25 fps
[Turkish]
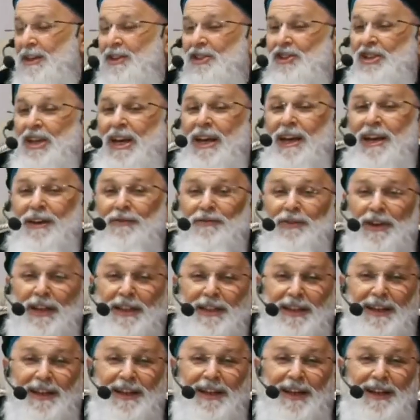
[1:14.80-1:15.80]
Şeyh
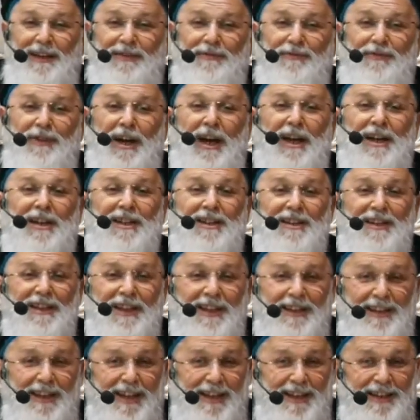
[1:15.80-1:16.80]
efendiler,
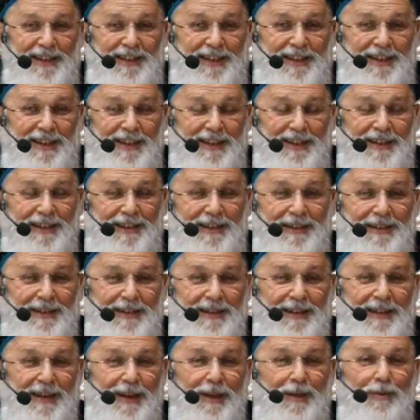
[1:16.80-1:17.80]
farkında değilsiniz.
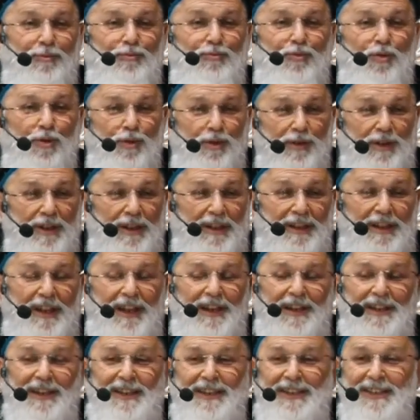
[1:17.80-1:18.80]

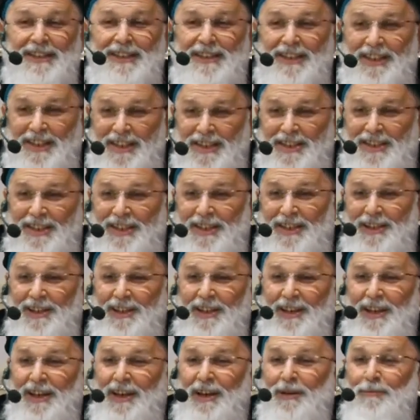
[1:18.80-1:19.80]
Müritleriniz
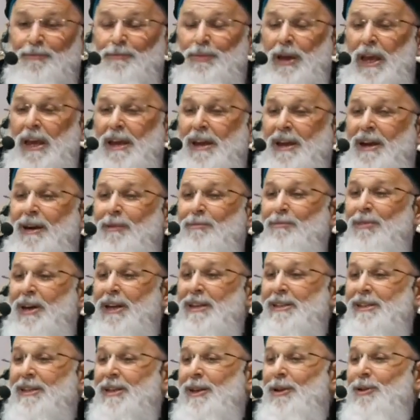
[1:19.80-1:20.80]
sizi
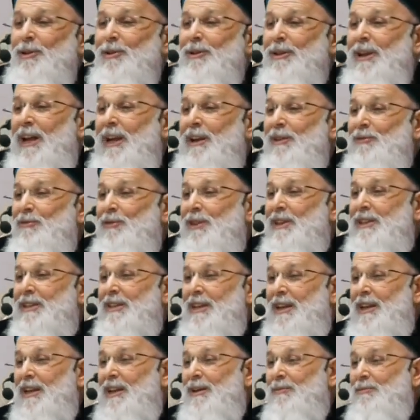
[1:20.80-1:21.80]
Peygamber sallallahu aleyhi ve
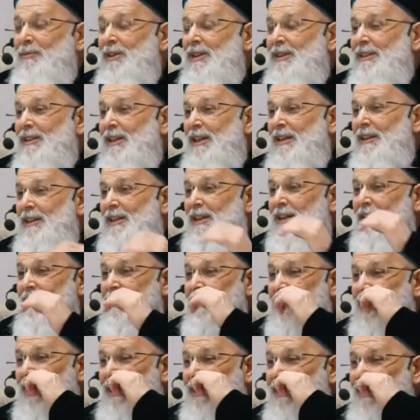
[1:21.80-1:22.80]
sellem
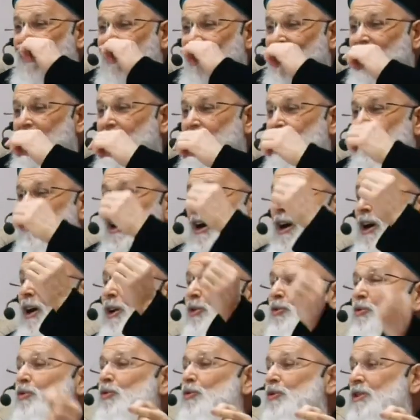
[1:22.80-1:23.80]
hazretlerinden
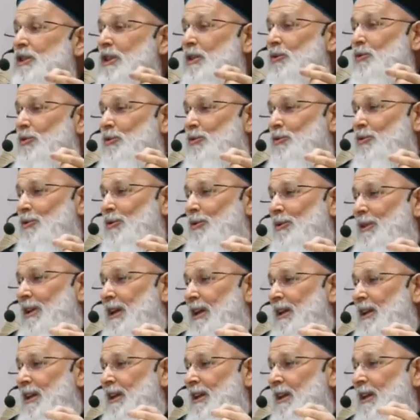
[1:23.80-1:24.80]
daha yüce
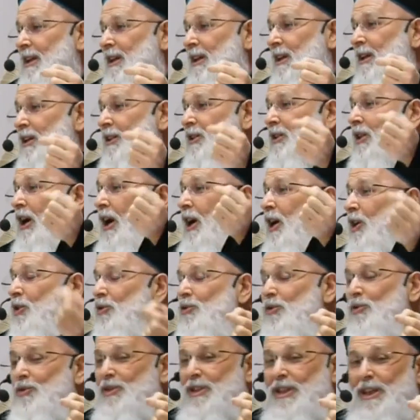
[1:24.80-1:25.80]
tutuyorlar, daha
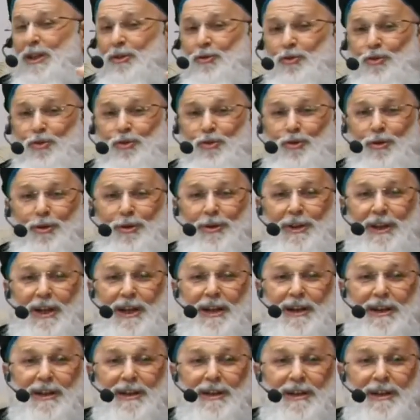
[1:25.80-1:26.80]
yüksek
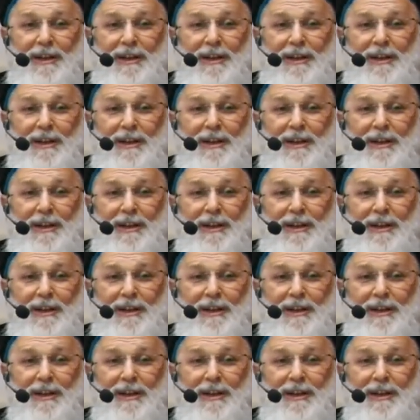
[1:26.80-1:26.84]
tutuyorlar.''